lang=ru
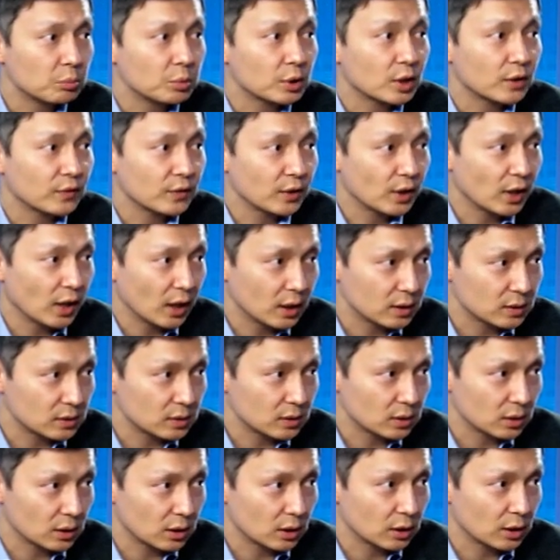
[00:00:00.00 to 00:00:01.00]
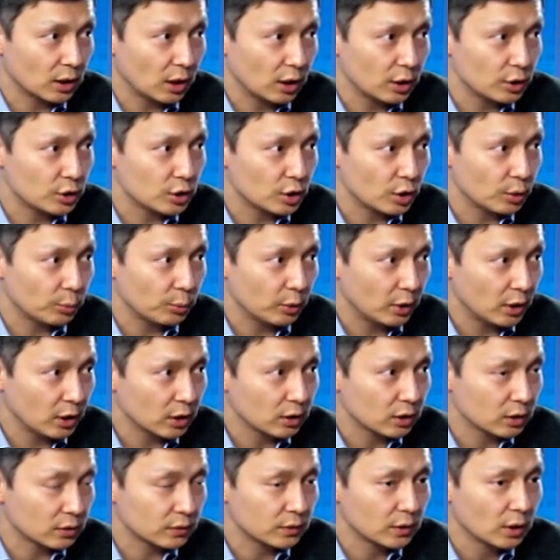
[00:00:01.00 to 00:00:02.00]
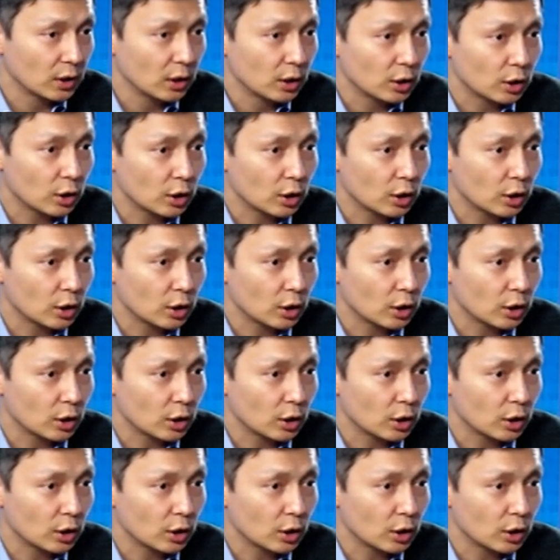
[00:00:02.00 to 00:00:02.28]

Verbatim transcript: проверять наличие билетов,